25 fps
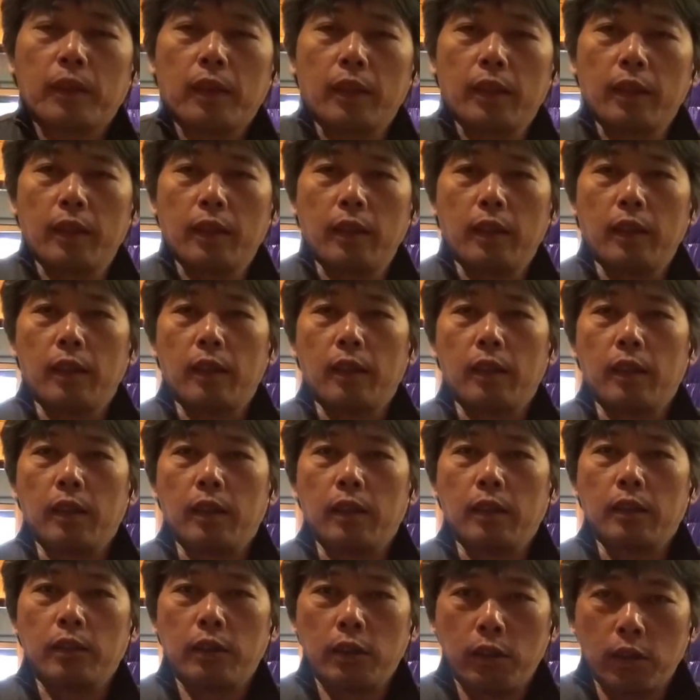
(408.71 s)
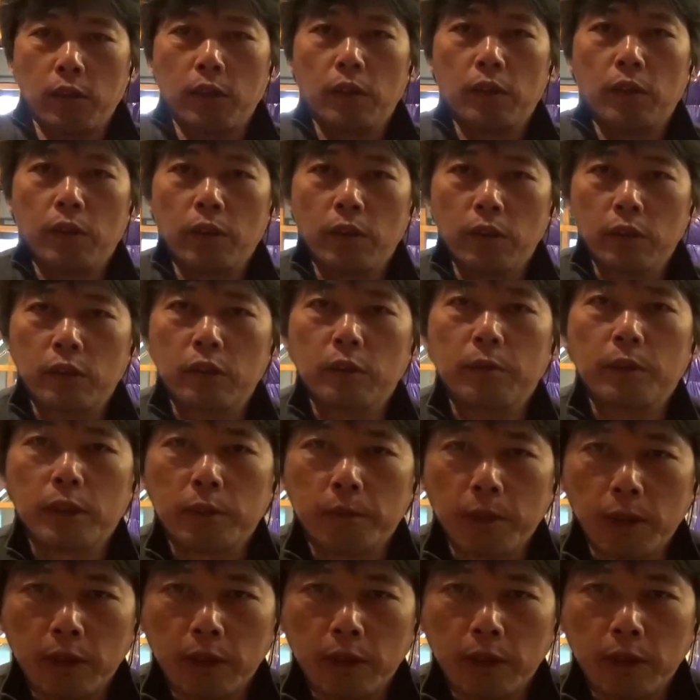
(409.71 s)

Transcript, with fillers: えそれをお勧めしま